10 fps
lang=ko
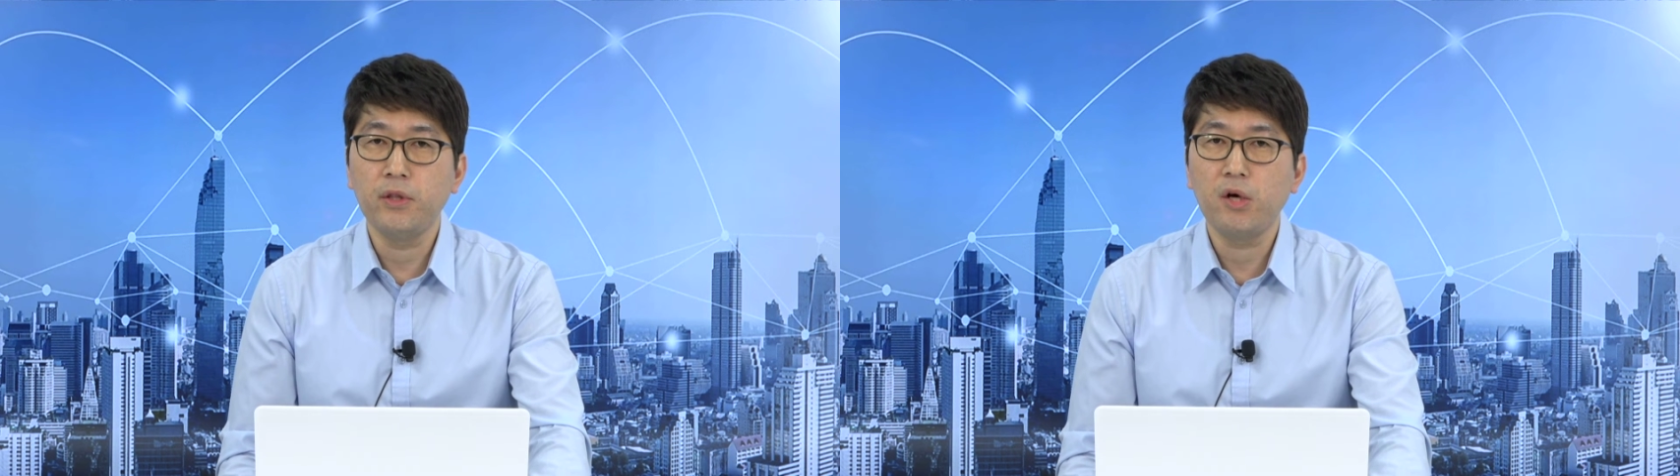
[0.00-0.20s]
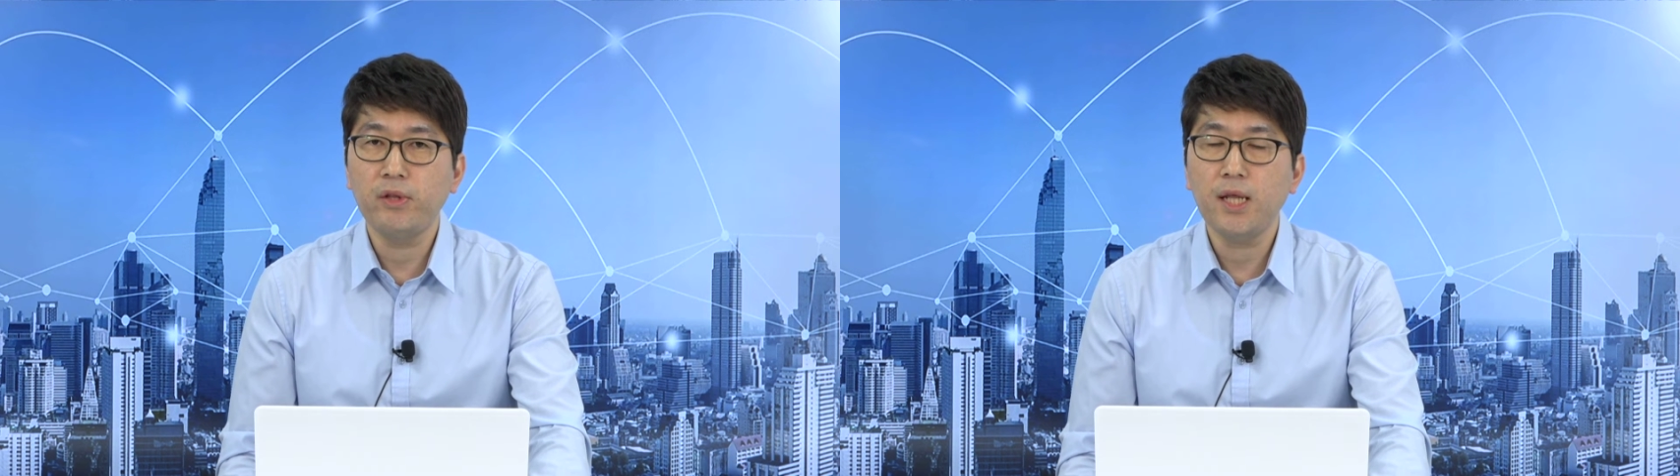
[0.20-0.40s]

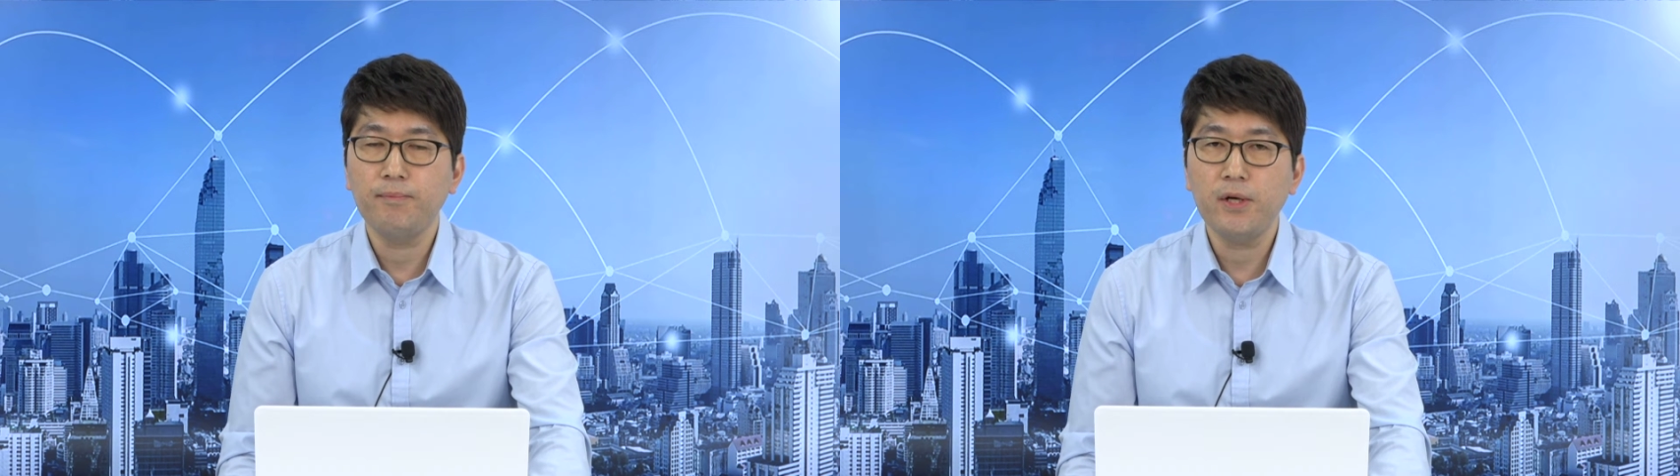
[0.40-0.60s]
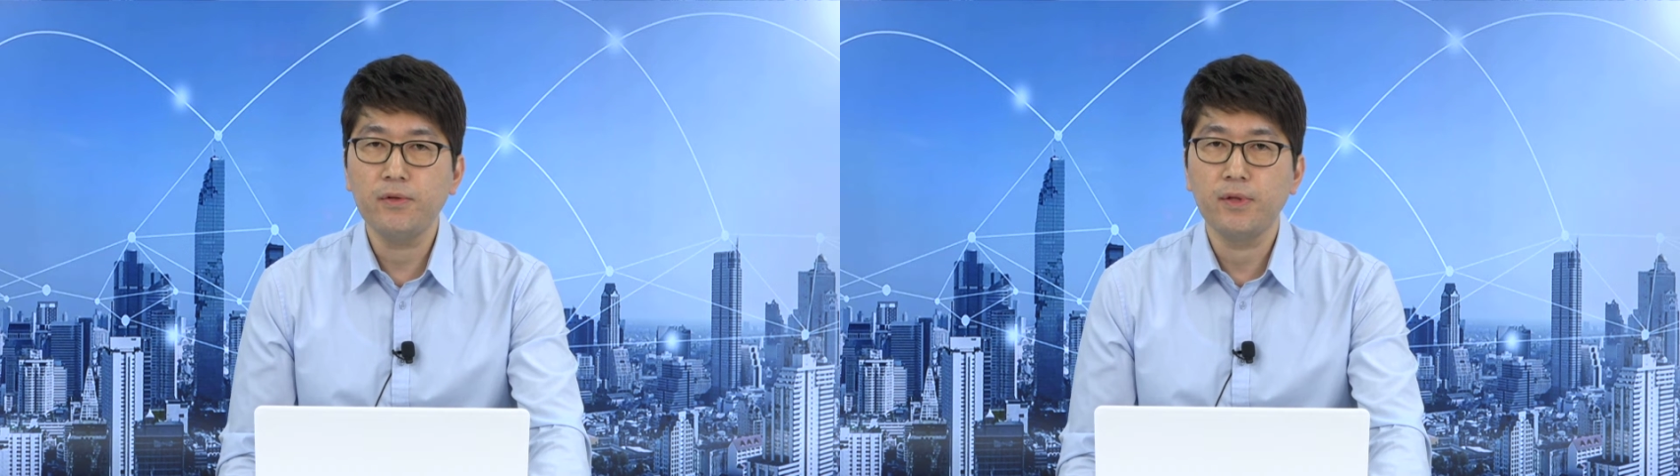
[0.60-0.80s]
다고
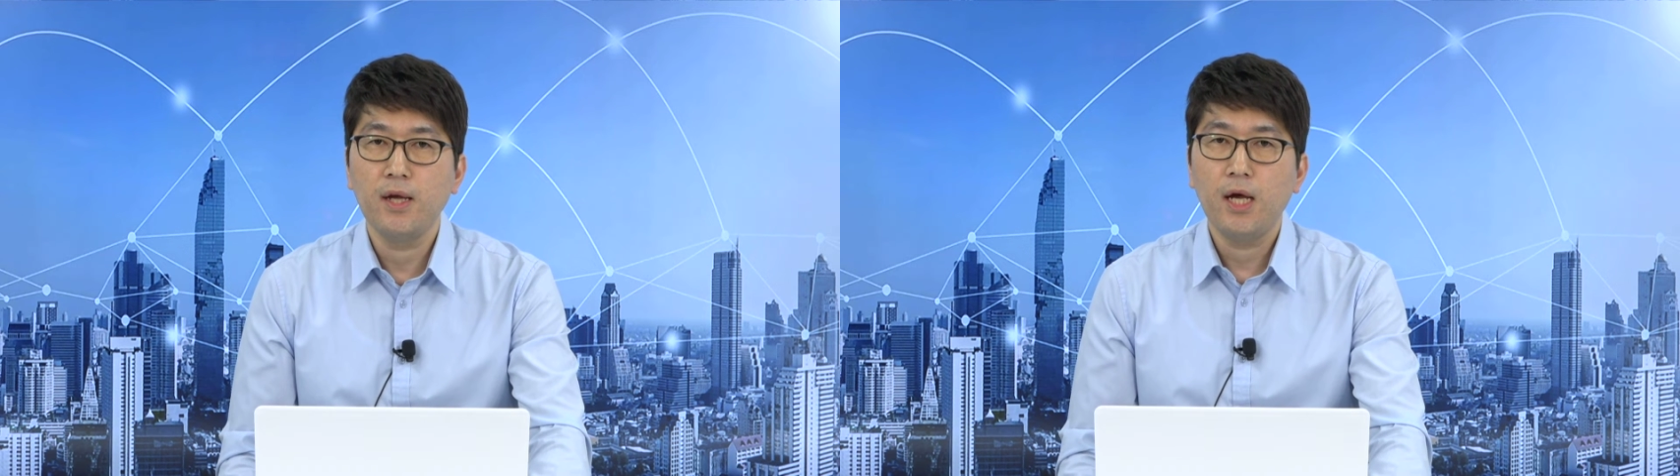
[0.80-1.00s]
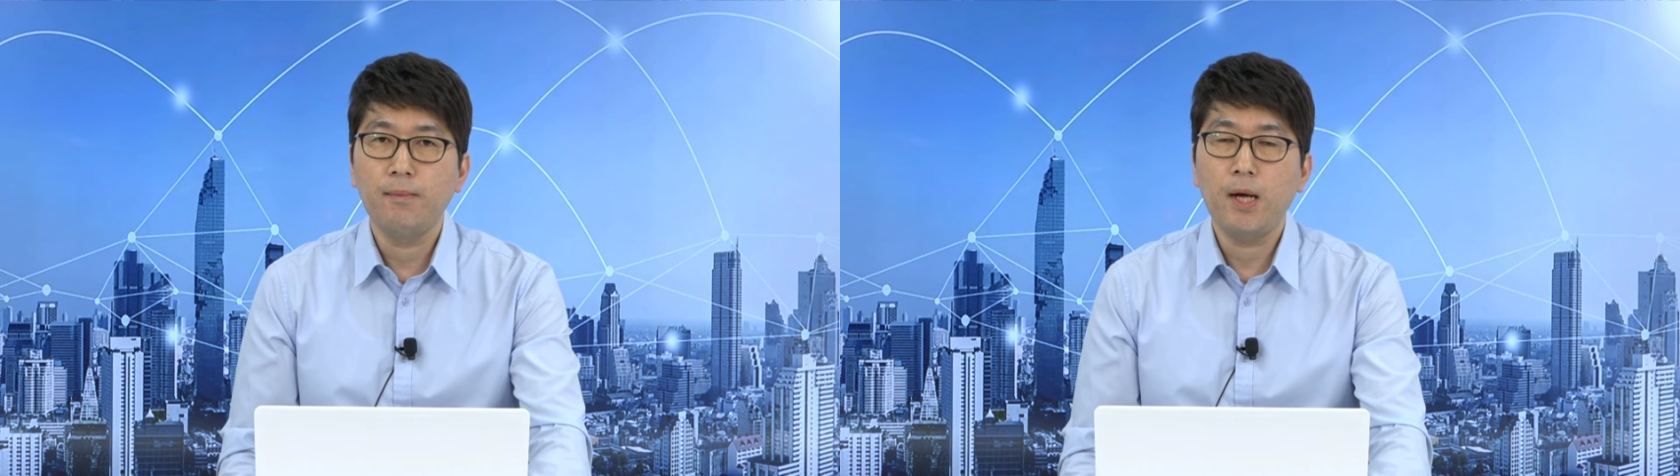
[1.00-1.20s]
한다면 아마